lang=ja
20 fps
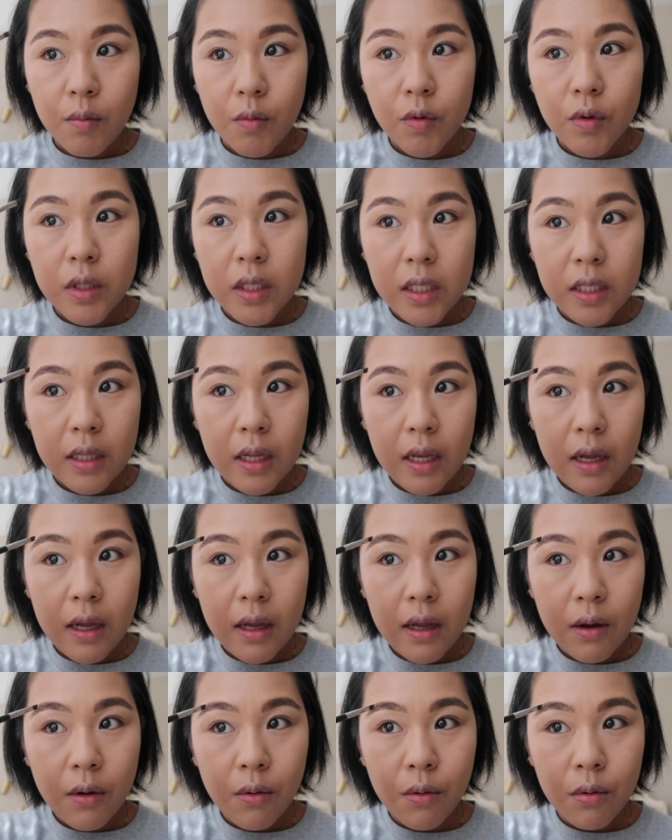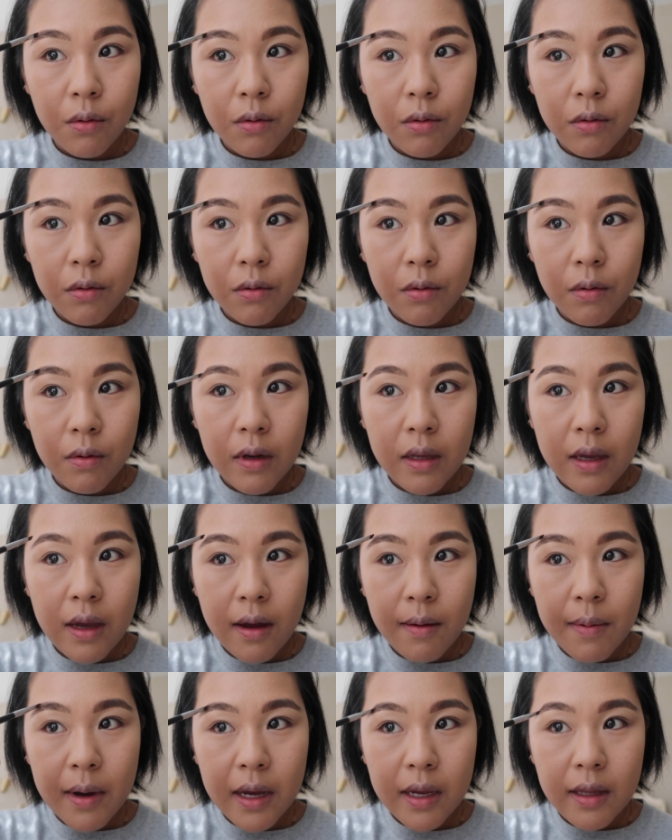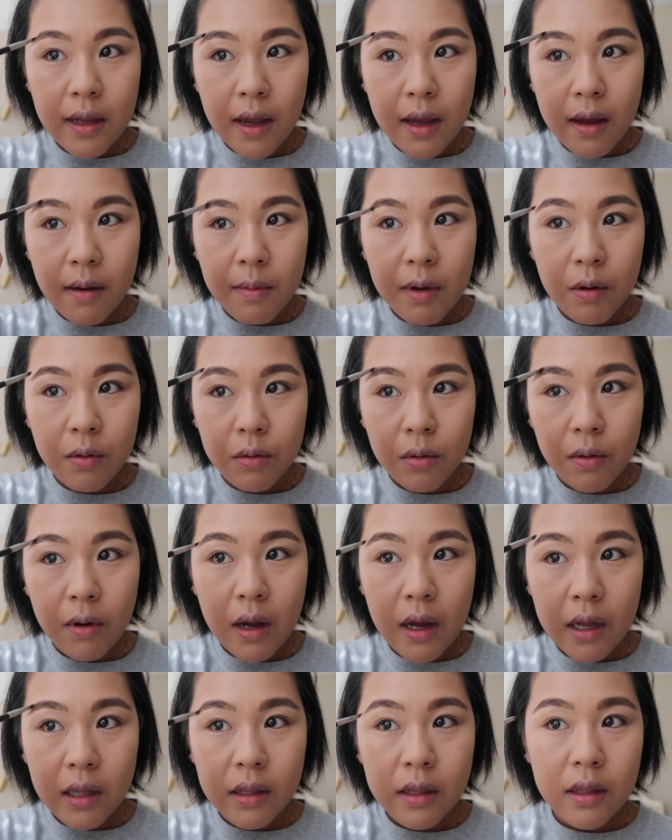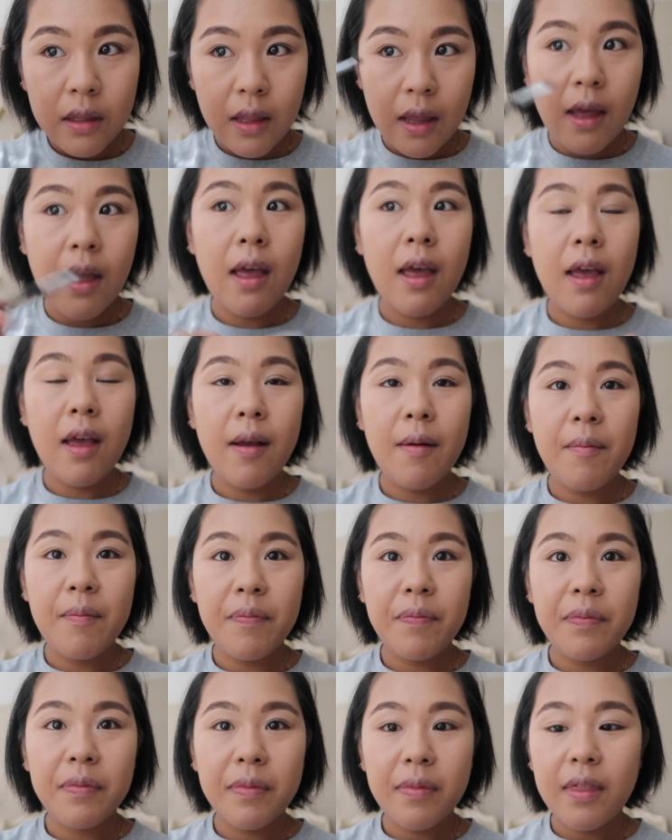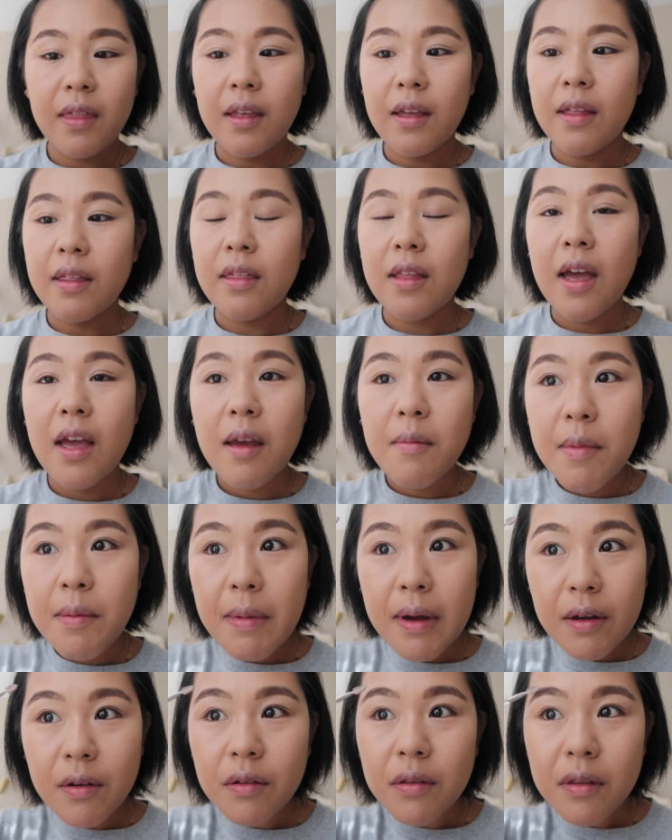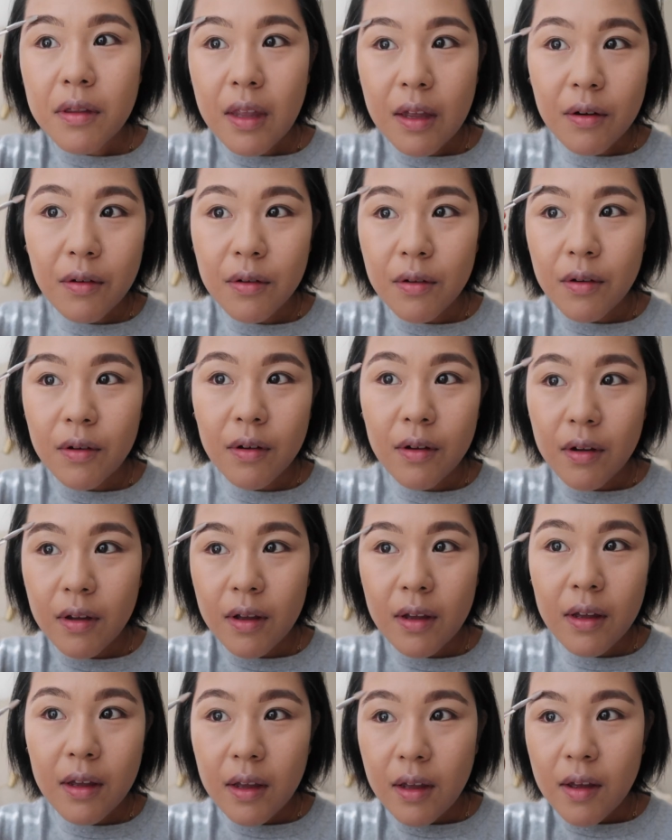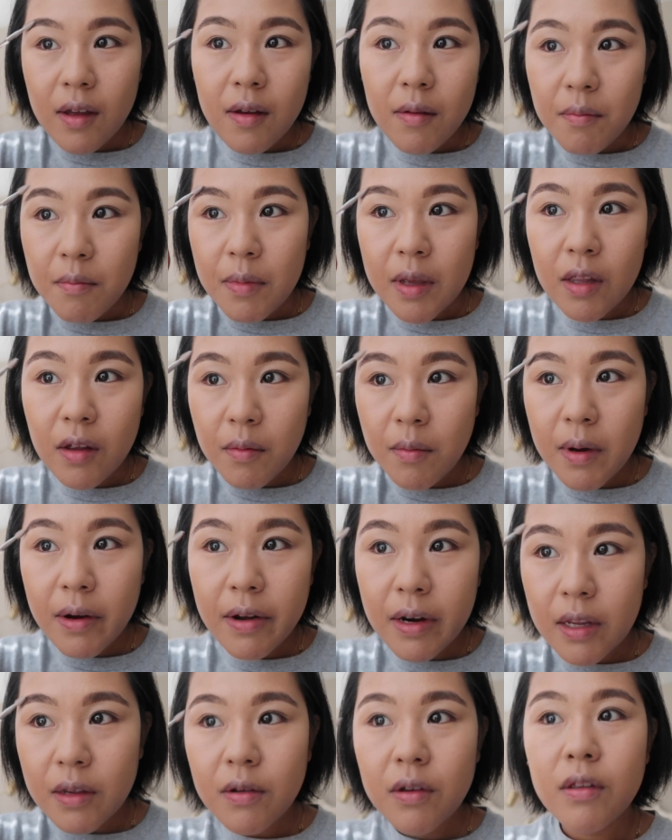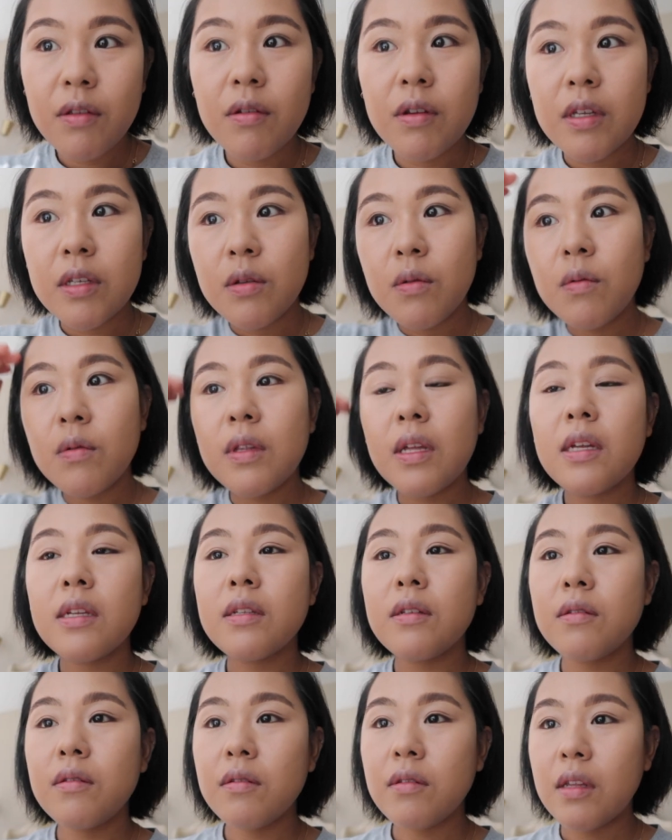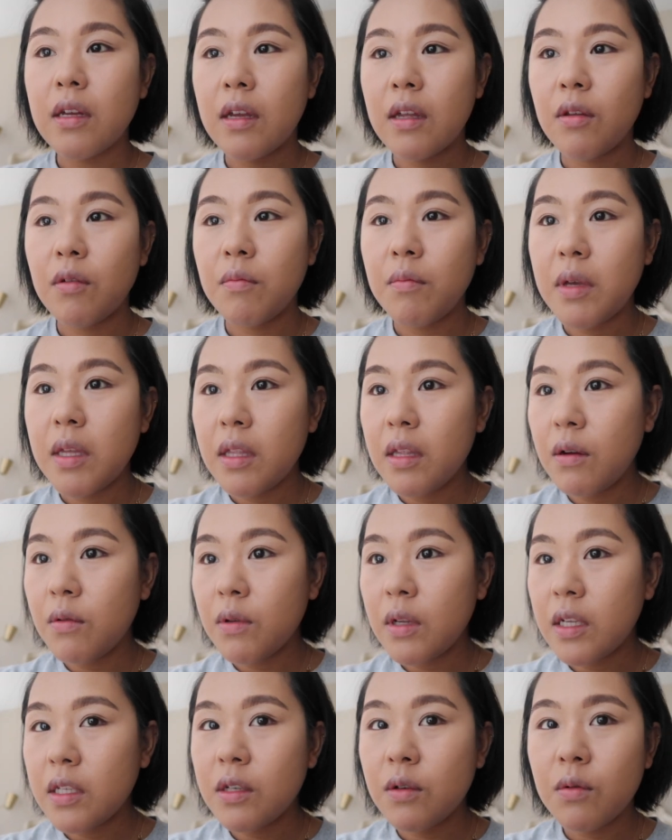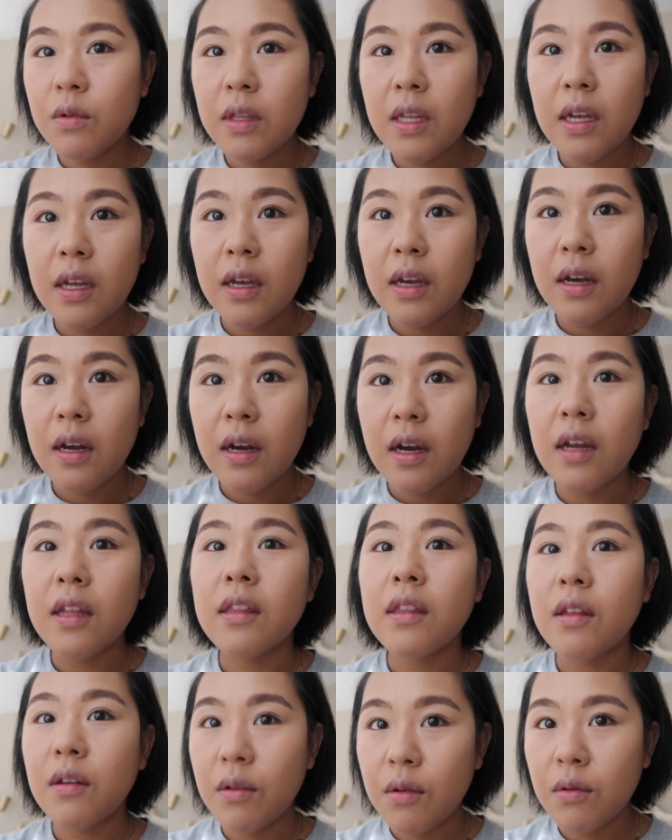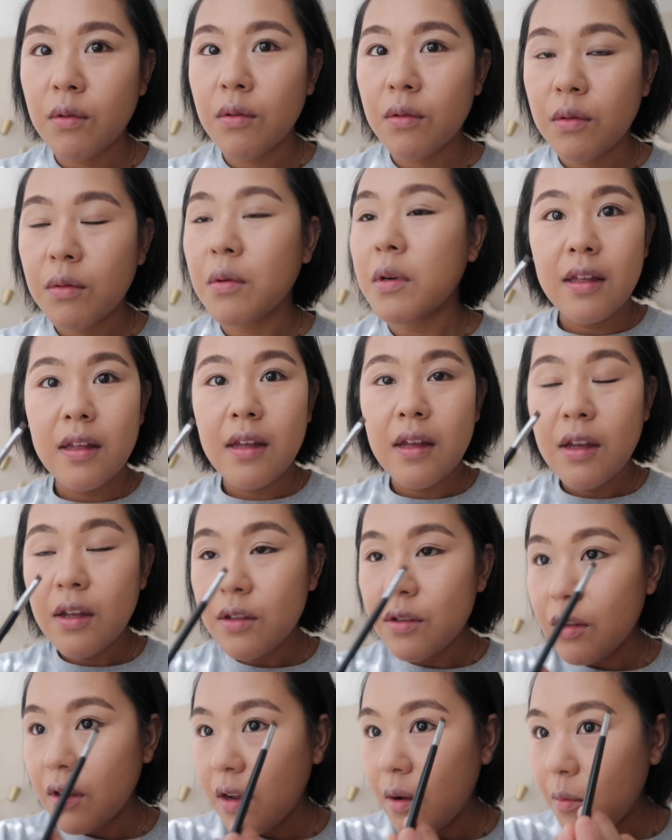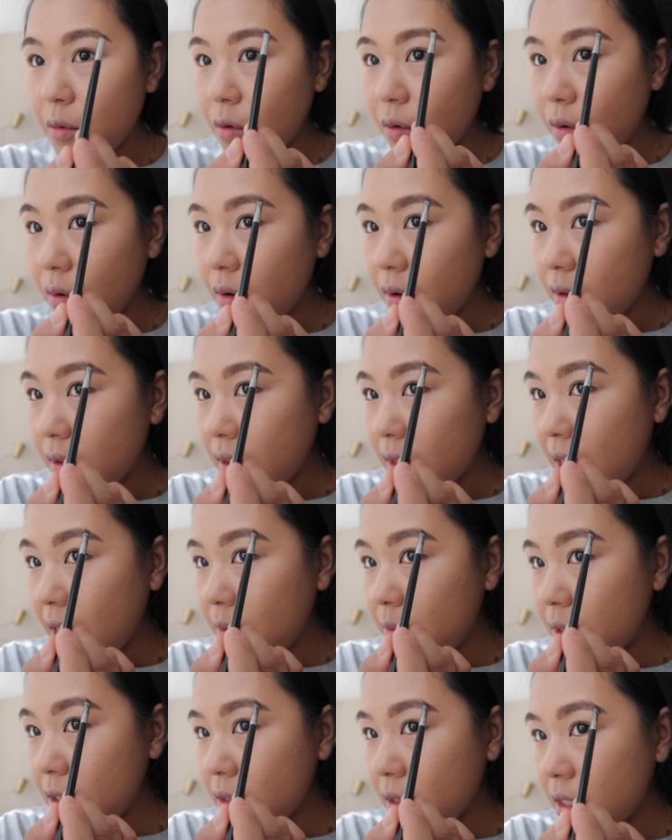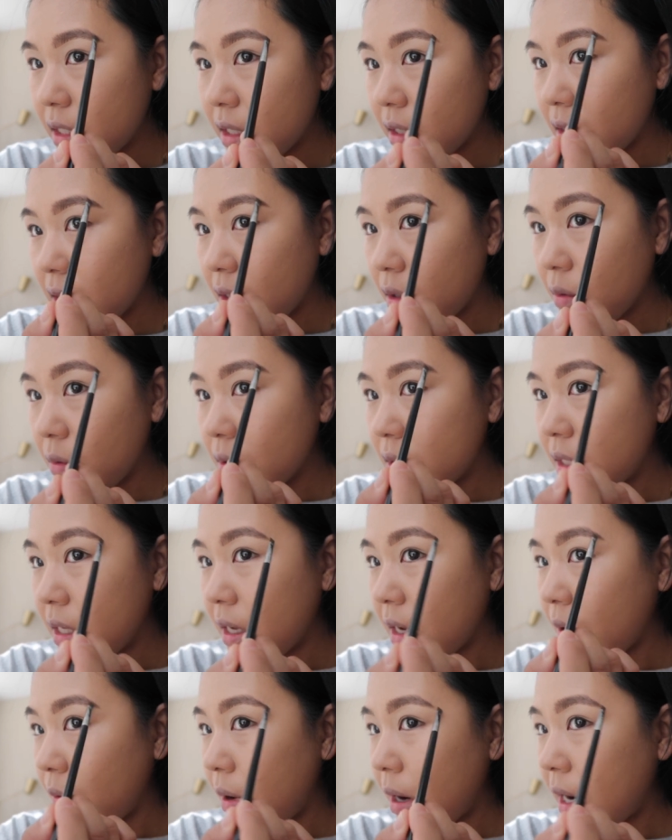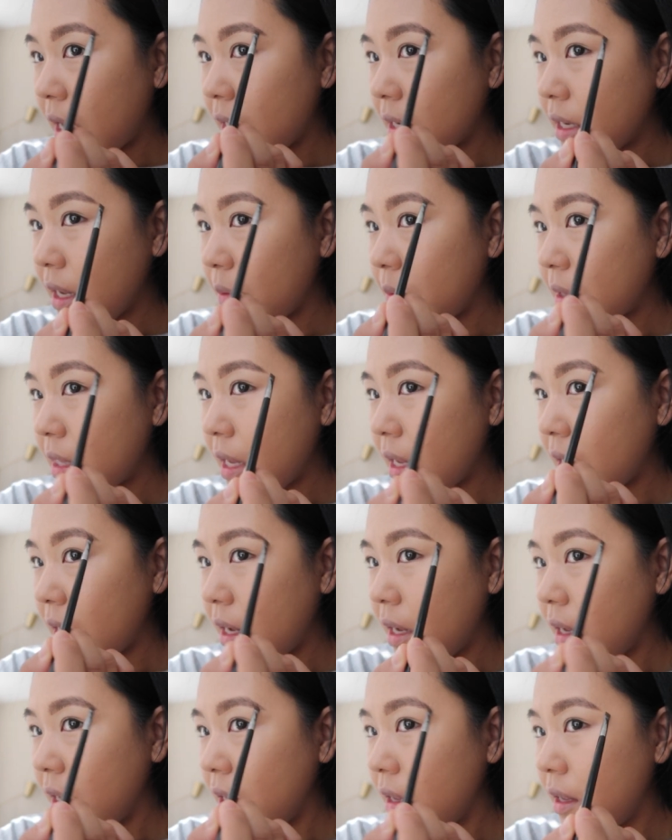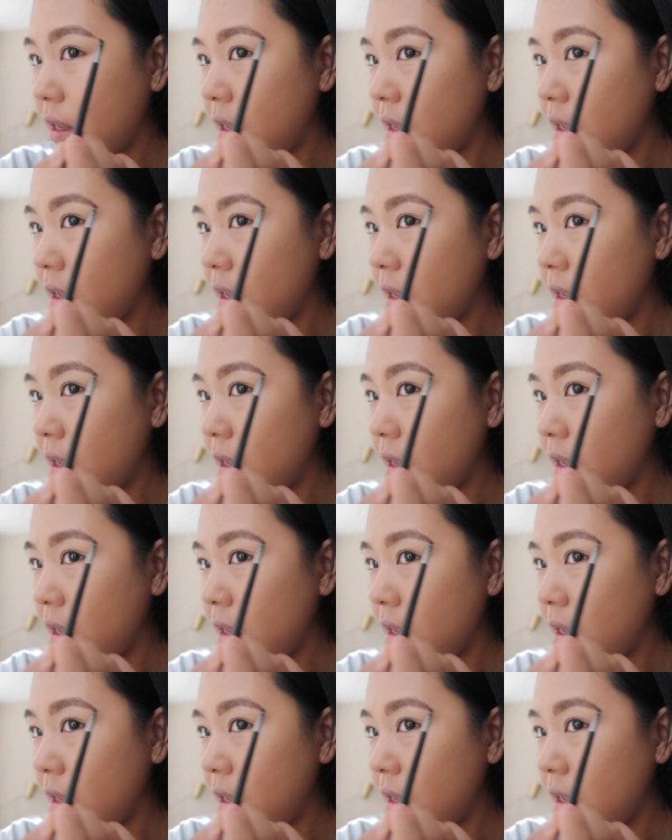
もしね、本当にやばい悩み事があって悩みまくってる身の回りの人に相談するんだけど、みんな同じ答えが返ってくる。それかもう悩みすぎちゃってどうしていいか分かんないみたいな